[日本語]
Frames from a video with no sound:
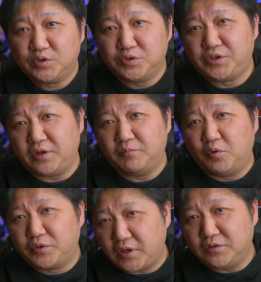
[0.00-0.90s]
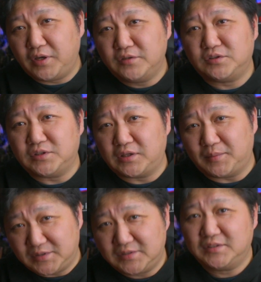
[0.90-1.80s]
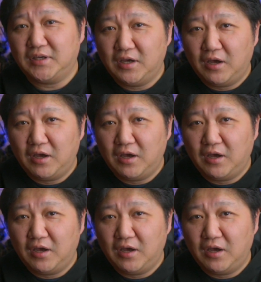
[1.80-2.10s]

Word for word: そしてね、ボケるレンズになってます。